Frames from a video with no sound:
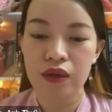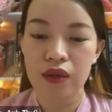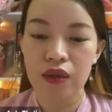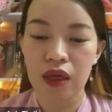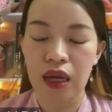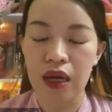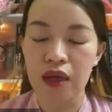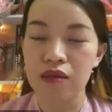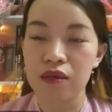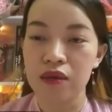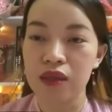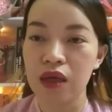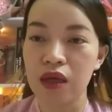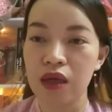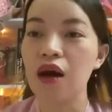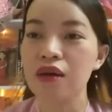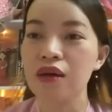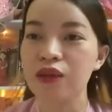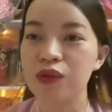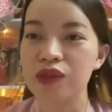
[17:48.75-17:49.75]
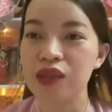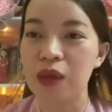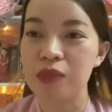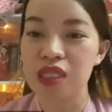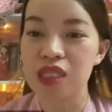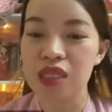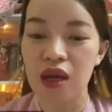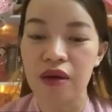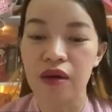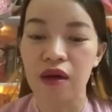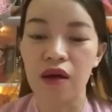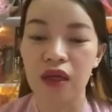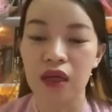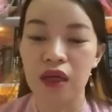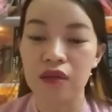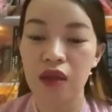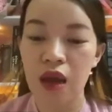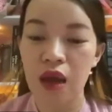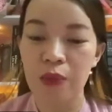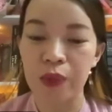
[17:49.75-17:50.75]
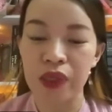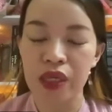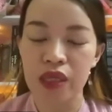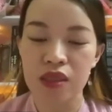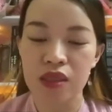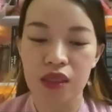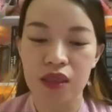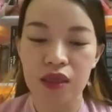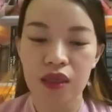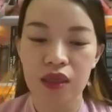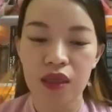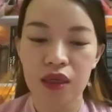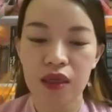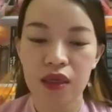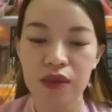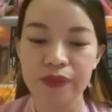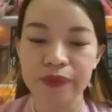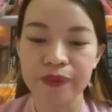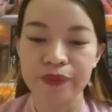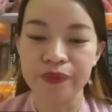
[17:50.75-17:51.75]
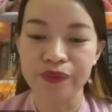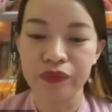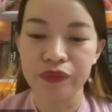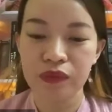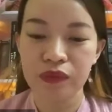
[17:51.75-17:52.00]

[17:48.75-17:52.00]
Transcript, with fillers: à, gần hết thậm chí là nợ nần thêm nữa anh chị ừ.